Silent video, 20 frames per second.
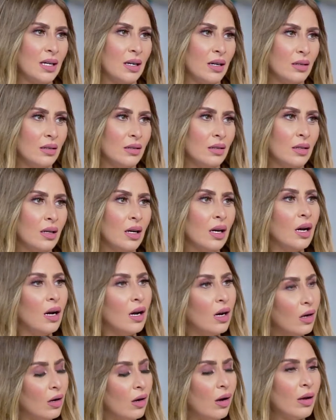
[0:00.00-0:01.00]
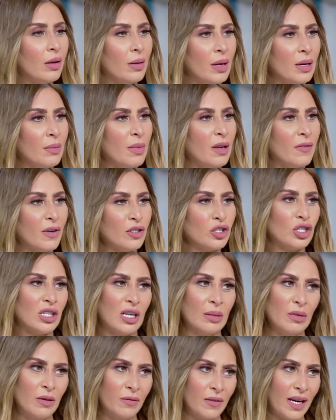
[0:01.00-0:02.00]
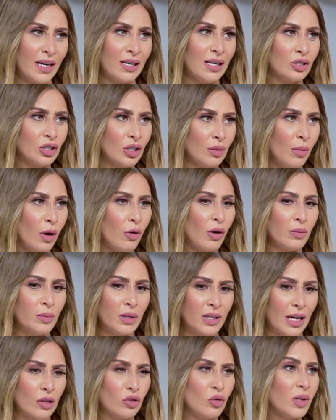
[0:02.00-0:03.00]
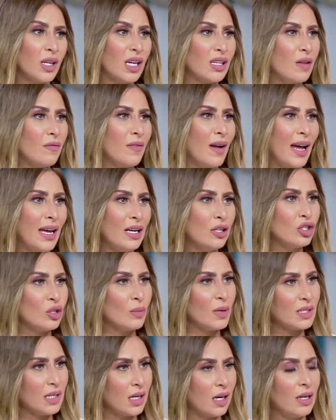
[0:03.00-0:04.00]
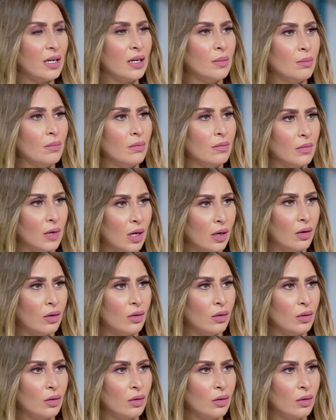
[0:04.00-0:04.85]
مش فرن البيت اه اه يعني ما ينفعش يتعمل فيه اكل عشان المواد بتاعته ما تتفاعلش مثلا بيبقى ريحه